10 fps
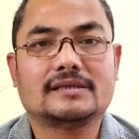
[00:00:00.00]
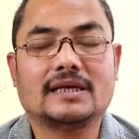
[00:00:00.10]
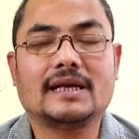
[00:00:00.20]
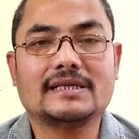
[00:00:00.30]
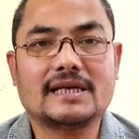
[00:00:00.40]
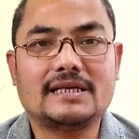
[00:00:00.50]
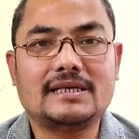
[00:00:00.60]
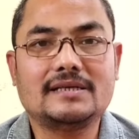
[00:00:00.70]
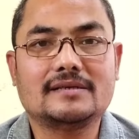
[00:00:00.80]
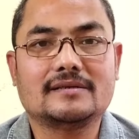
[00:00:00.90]
चलना
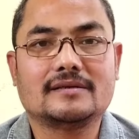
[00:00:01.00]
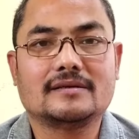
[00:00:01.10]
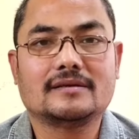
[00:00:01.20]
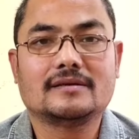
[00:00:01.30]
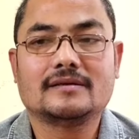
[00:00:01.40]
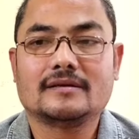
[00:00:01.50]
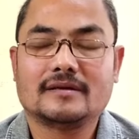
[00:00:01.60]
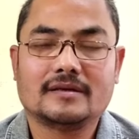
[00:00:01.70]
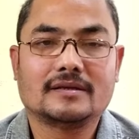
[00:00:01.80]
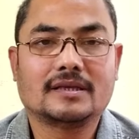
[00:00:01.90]
चाहिए
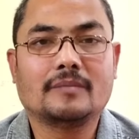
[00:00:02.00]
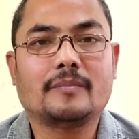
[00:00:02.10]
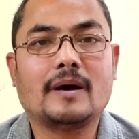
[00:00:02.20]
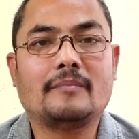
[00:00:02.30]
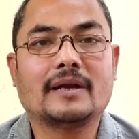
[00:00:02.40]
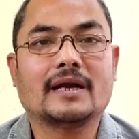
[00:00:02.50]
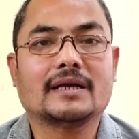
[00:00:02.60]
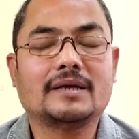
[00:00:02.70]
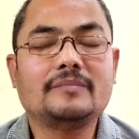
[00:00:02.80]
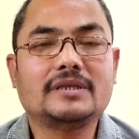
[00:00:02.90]
तब हमारा
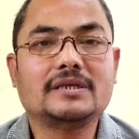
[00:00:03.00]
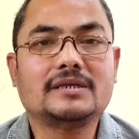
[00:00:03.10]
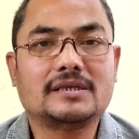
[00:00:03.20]
कीमती